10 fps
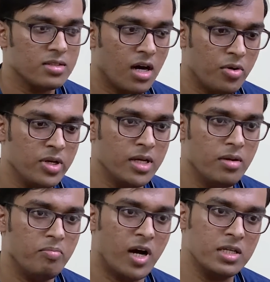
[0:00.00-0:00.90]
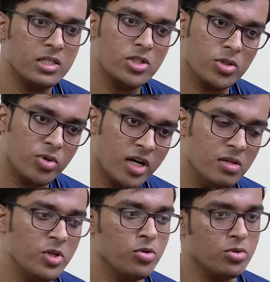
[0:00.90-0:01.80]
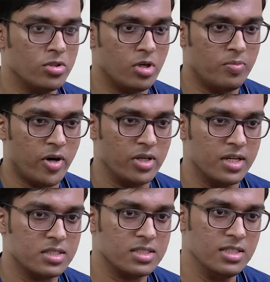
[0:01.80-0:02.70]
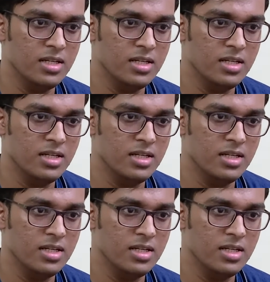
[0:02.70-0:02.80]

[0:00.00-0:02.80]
তাহলে বাড়িতে যতখানি বিশুদ্ধ জল পাওয়া যাচ্ছে